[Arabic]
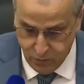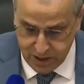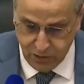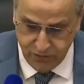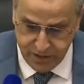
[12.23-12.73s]

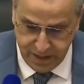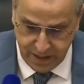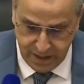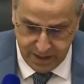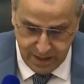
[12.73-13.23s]

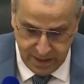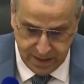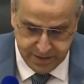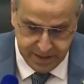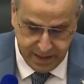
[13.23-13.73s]
والكونفدرالية
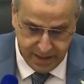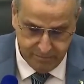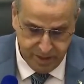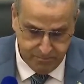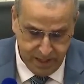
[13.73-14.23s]
التي
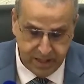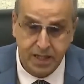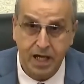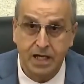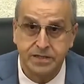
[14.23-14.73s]
كان من
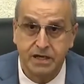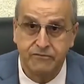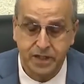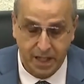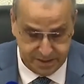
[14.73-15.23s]
بين
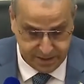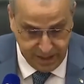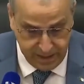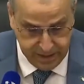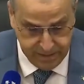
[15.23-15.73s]
أهدافها
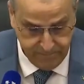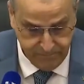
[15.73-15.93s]
السعي